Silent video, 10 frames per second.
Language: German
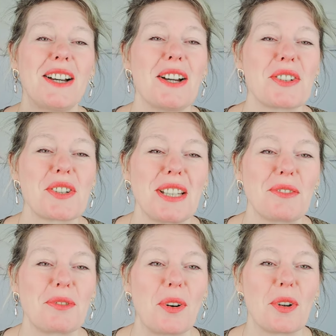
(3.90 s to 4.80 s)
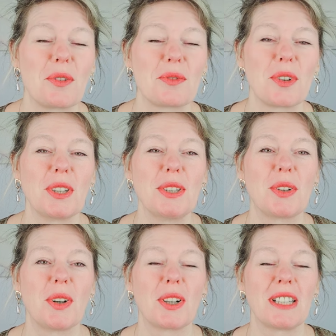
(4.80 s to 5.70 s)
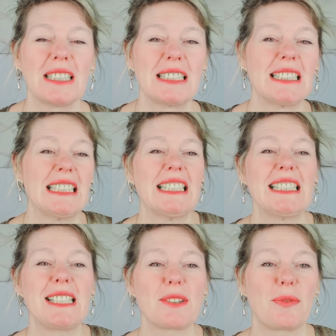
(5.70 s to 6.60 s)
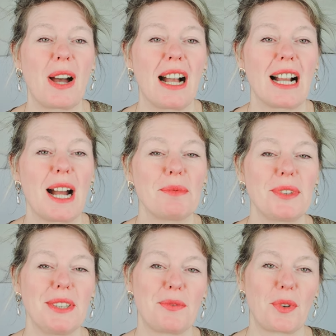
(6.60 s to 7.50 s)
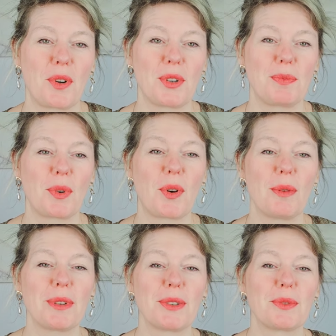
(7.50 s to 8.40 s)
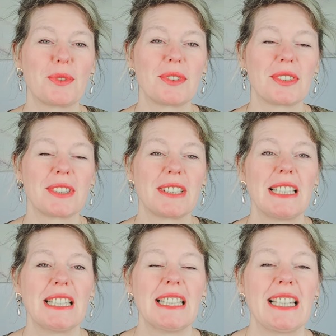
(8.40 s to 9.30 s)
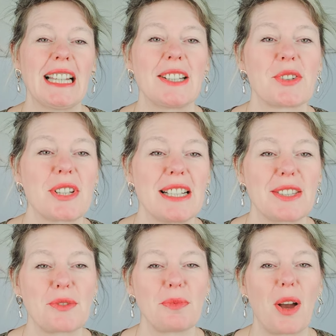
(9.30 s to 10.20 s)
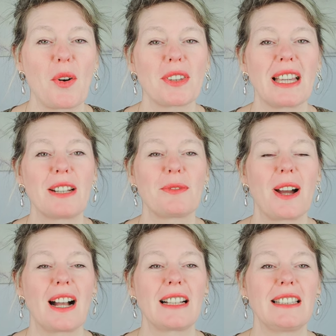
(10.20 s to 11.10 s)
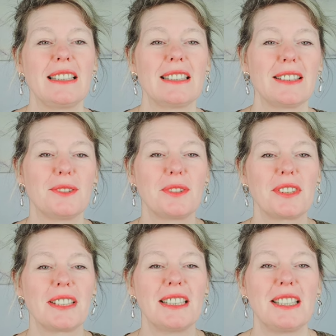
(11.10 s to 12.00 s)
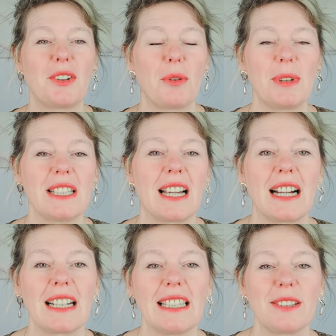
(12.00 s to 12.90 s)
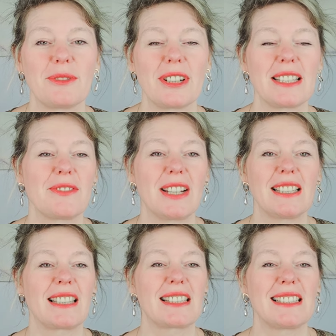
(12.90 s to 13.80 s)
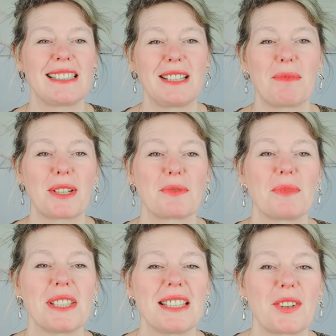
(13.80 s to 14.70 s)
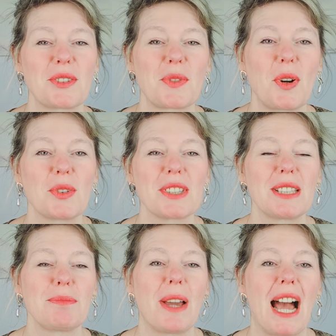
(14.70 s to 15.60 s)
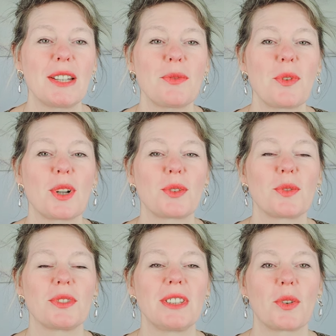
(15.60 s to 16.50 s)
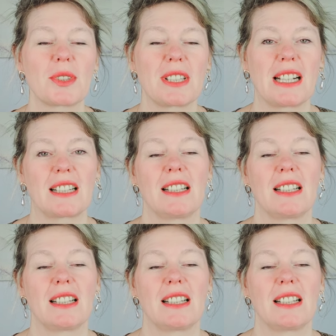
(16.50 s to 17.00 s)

stehen Frauen auf Dirty Talk? Diese Frage habe ich hier von euch bekommen und gerne stellst du mir auch deine Frage hier unten in die Kommentare. Jedenfalls werde ich das jetzt hier mal so ein bisschen aus Frauensicht beantworten und dir auch sagen,